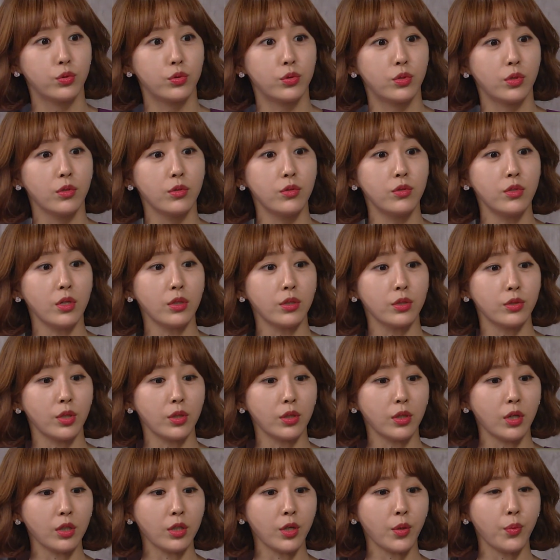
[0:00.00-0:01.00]
진지하게
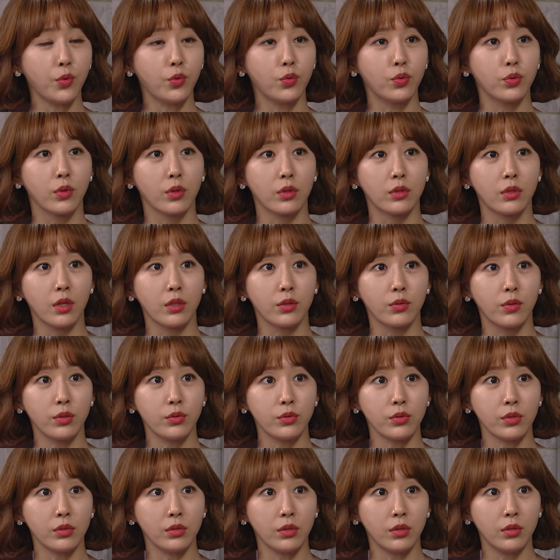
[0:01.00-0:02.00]
생각해보고 얘기하기로
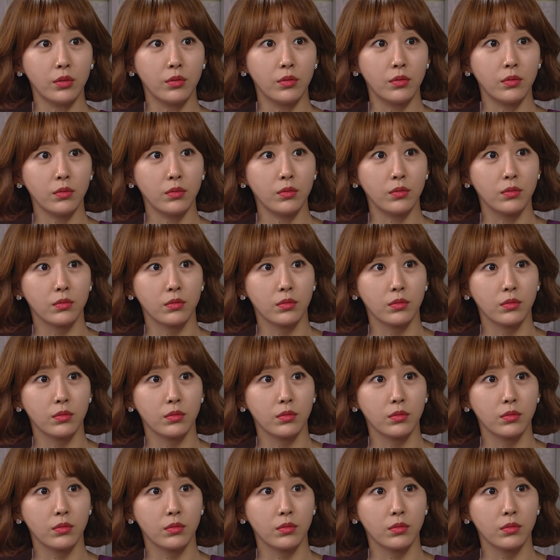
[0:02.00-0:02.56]
했잖아요.